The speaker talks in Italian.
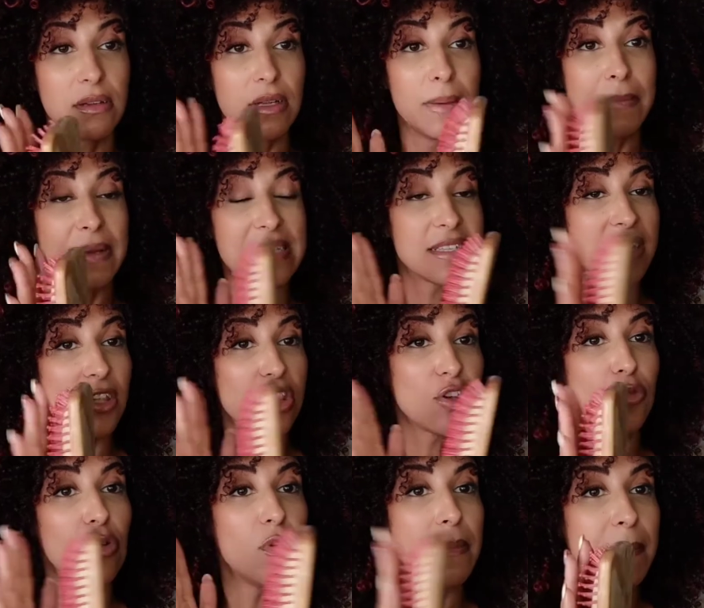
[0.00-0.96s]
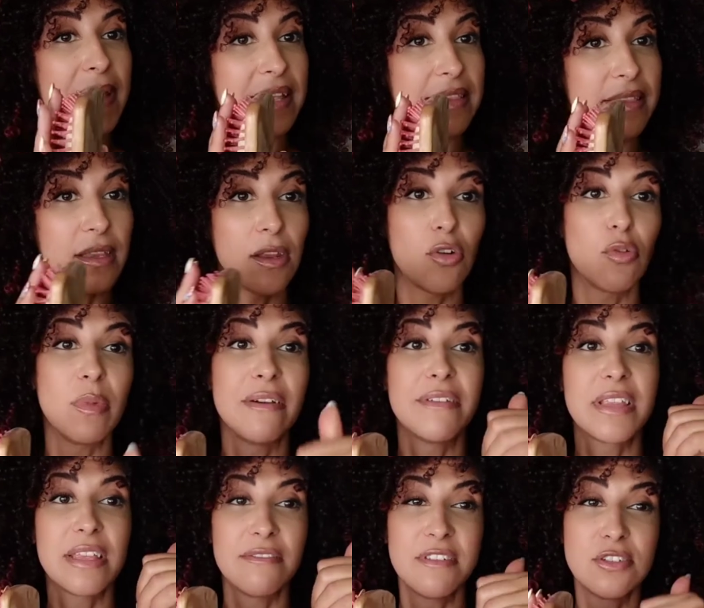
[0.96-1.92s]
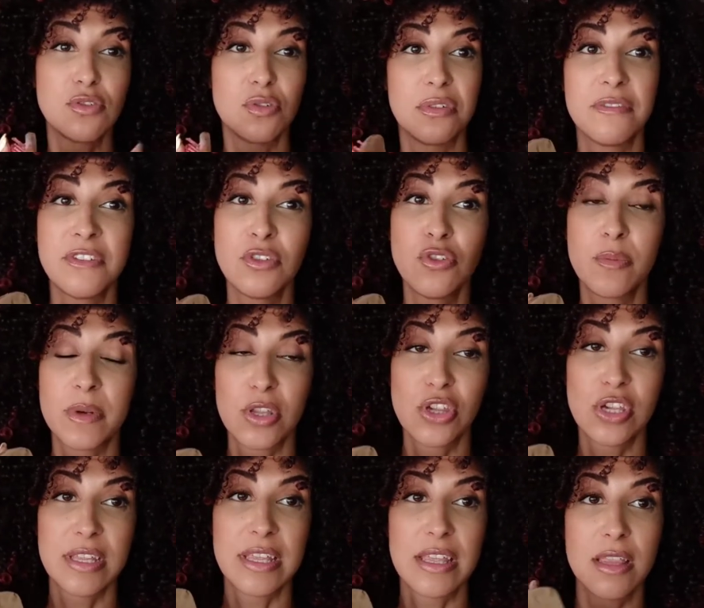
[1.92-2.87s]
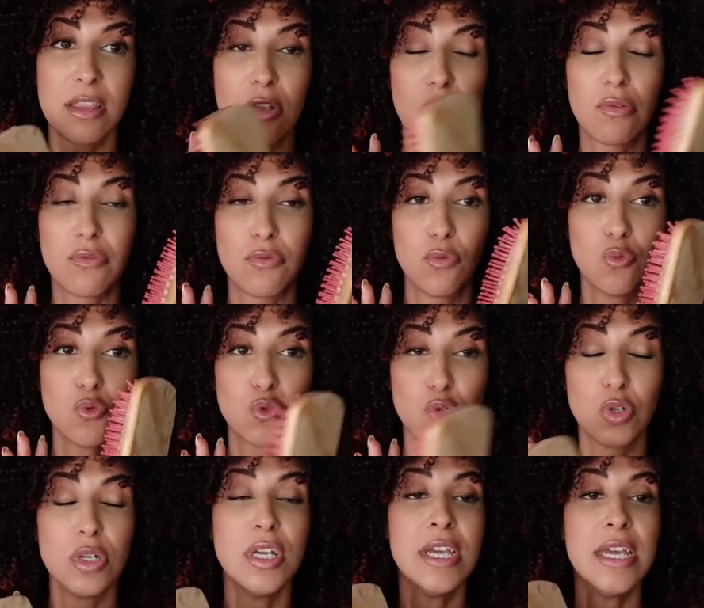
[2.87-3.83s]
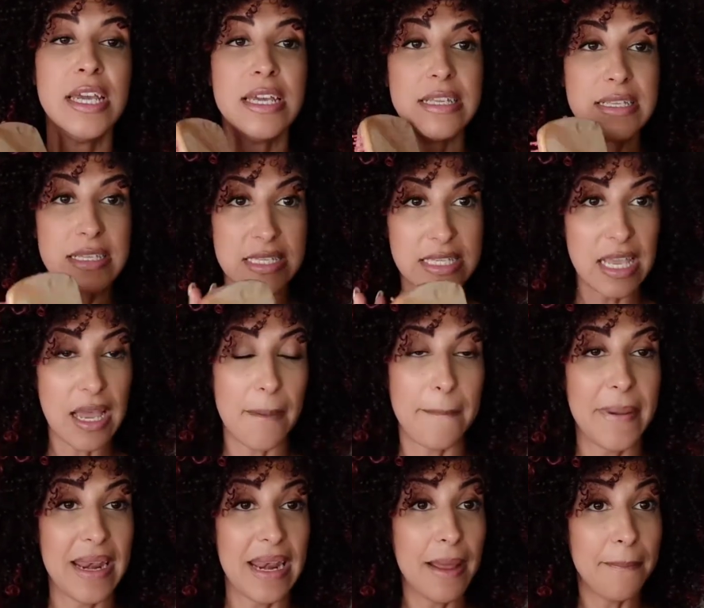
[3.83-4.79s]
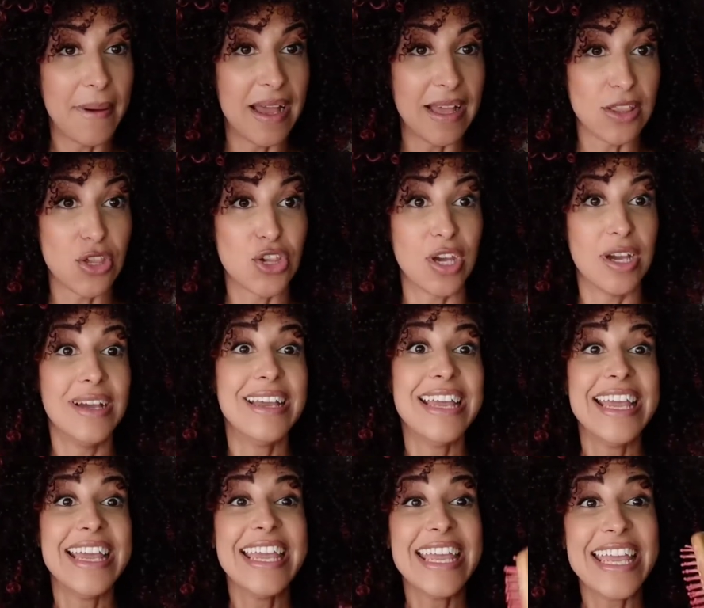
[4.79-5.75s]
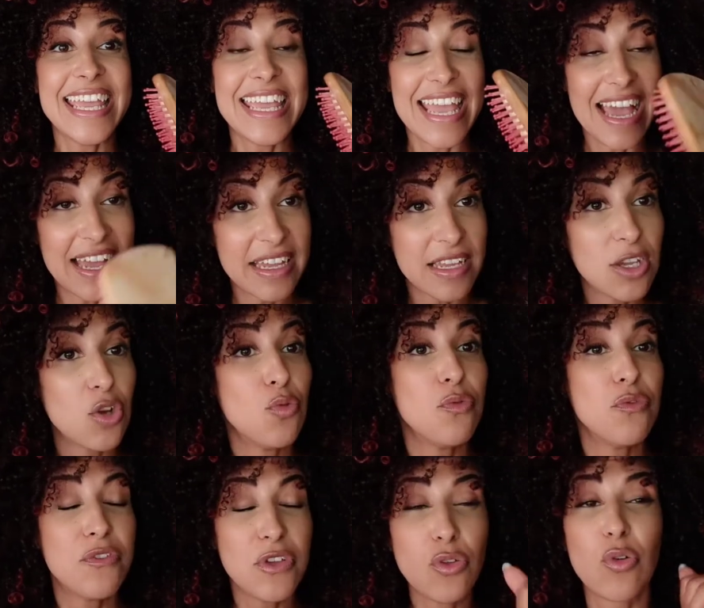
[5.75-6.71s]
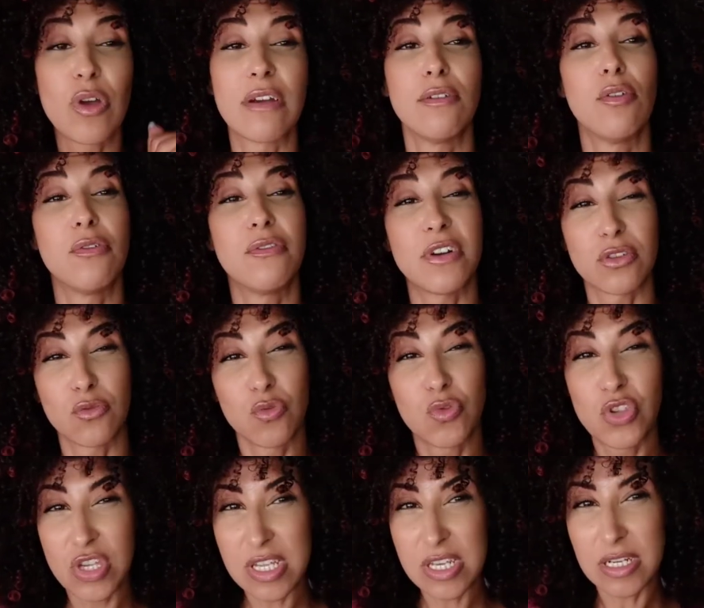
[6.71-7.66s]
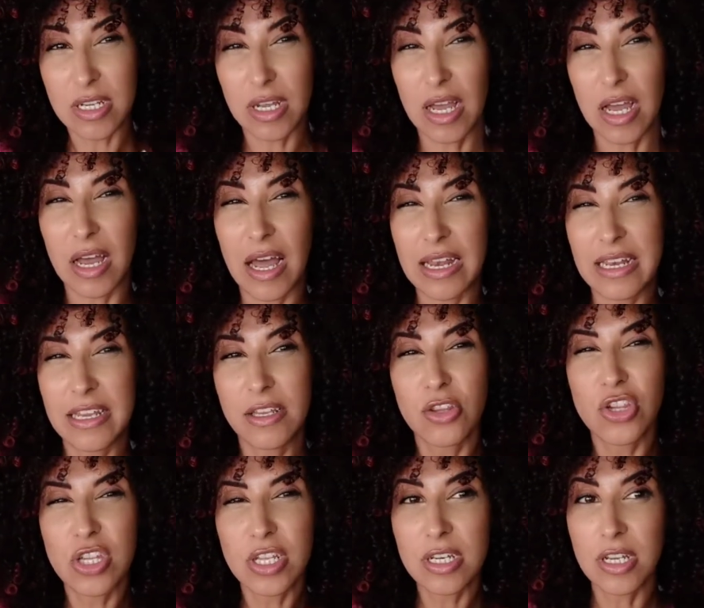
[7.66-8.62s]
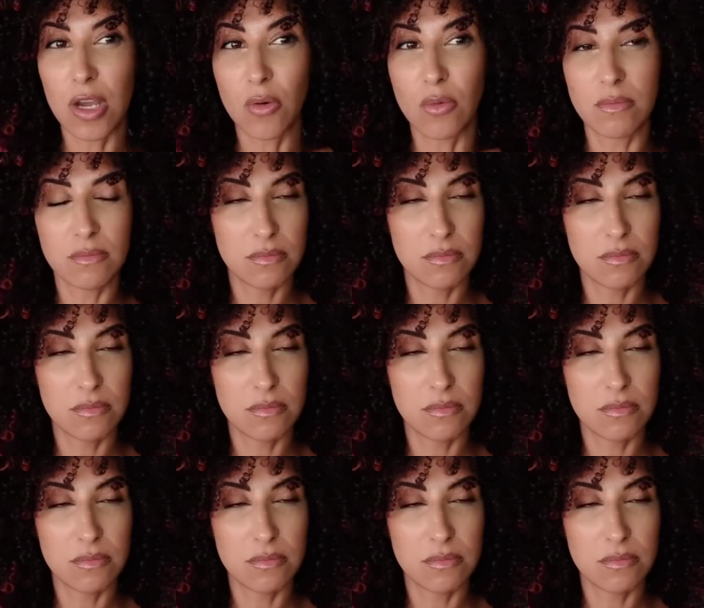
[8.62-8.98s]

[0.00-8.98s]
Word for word: massaggi col pettine come avete visto nel video precedente lo uso sia per la pancia e anche un video che avevo fatto circa all'incirca